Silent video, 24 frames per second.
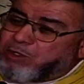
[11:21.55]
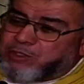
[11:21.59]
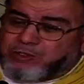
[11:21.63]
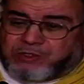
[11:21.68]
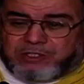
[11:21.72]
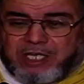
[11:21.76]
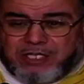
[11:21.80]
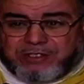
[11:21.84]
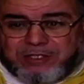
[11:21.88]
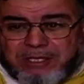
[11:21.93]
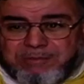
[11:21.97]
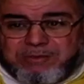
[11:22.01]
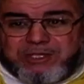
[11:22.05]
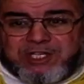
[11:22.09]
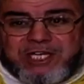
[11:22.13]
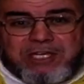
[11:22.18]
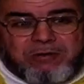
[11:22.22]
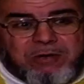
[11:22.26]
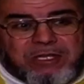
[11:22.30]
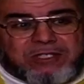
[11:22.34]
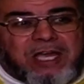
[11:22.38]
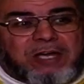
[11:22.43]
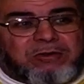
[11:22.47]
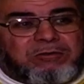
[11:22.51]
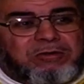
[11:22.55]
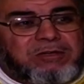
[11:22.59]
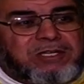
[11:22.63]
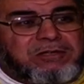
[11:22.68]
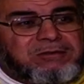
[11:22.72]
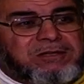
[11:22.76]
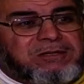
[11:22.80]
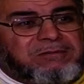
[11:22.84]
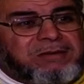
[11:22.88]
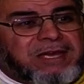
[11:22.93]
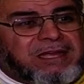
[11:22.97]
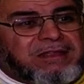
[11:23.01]
انت تمشي وتاكل
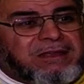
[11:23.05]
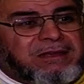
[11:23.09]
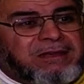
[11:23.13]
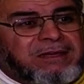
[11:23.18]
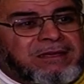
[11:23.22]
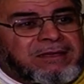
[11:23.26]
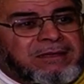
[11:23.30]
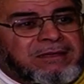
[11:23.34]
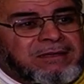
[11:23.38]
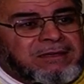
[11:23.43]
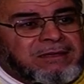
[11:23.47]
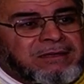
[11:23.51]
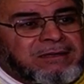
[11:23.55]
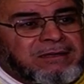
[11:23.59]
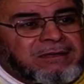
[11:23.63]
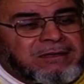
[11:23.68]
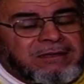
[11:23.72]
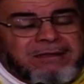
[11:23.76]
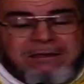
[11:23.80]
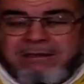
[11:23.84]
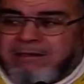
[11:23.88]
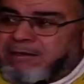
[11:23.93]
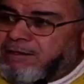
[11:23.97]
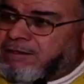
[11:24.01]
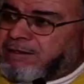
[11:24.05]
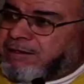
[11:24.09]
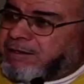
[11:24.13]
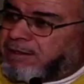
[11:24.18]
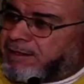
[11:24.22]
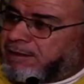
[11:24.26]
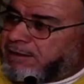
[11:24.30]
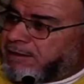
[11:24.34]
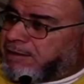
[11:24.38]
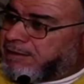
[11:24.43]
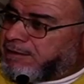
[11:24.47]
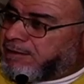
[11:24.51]
لماذا
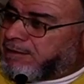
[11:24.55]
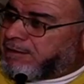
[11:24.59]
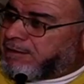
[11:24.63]
ها